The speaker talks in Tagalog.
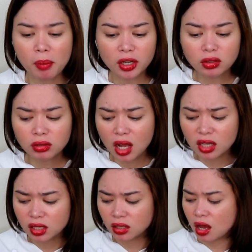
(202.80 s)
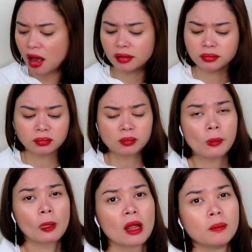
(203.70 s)
Pero yung lasa niya,
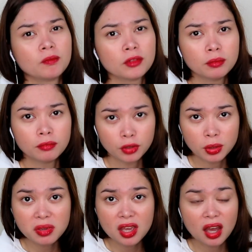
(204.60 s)
For me